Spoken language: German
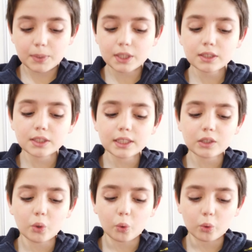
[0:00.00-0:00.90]
Bindet
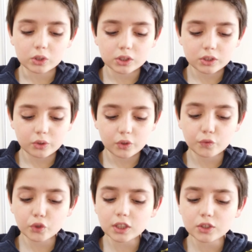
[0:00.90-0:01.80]
ihn los und
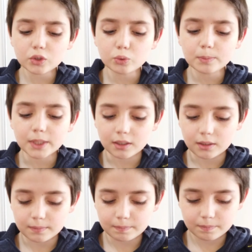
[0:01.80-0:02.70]
führt ihn zu
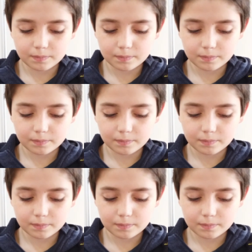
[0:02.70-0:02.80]
mir.